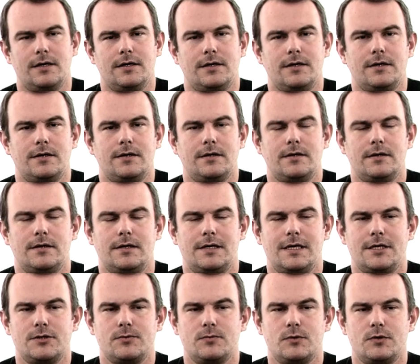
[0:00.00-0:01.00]

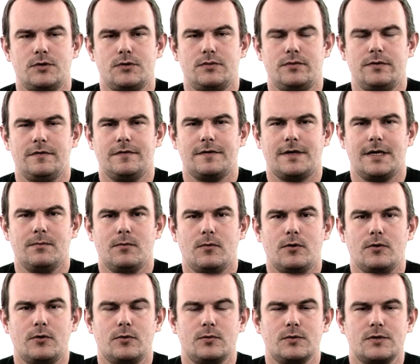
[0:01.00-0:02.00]
là, je me suis
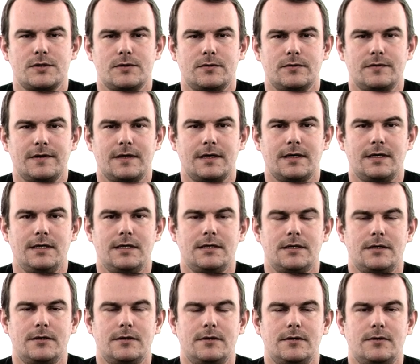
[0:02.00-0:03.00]
vraiment concentré,